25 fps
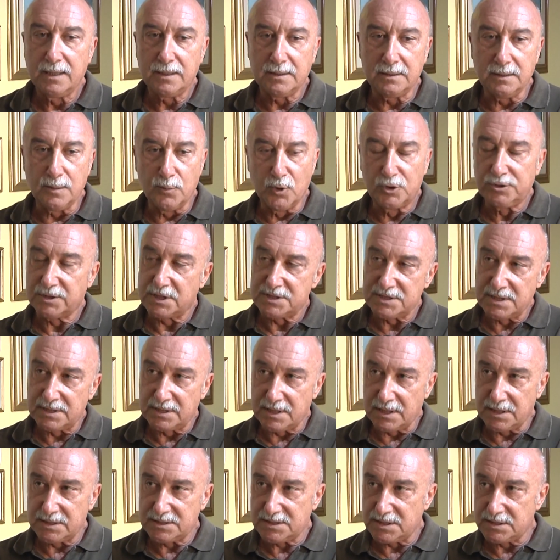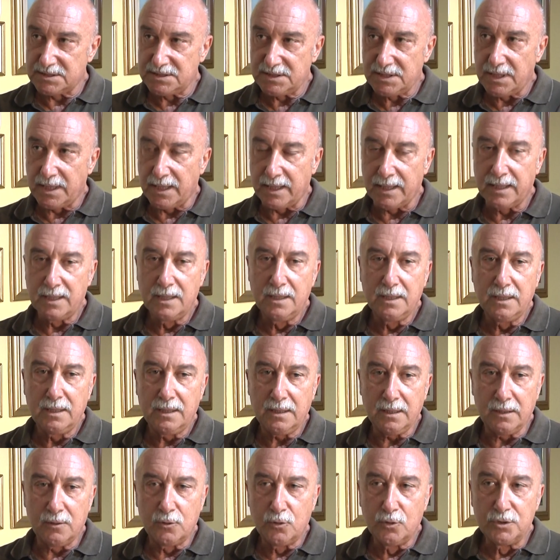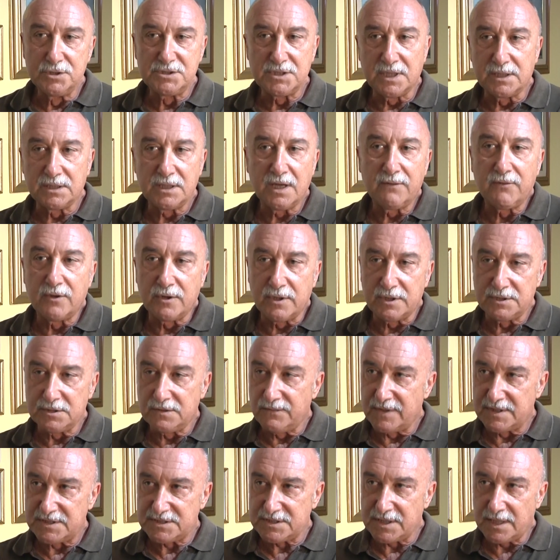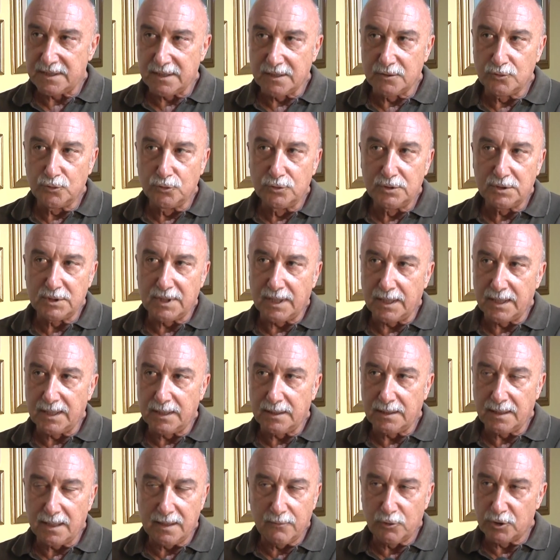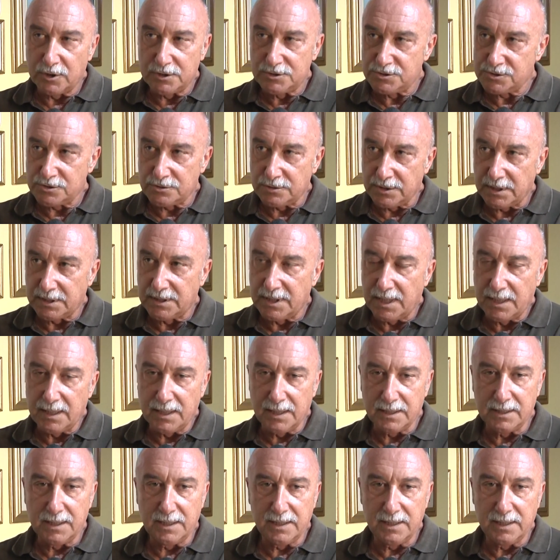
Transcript: di Motta Sant'Anastasia in cui si andavano a riversare tutta la lavorazione del,